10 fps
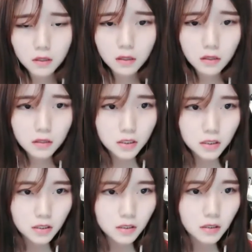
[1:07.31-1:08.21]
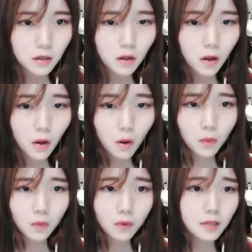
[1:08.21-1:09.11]
可是
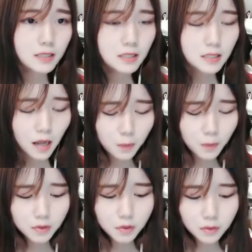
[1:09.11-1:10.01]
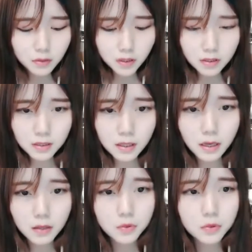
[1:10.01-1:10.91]
我猜不中这
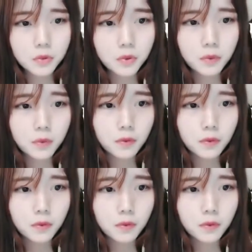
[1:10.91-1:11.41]
结局。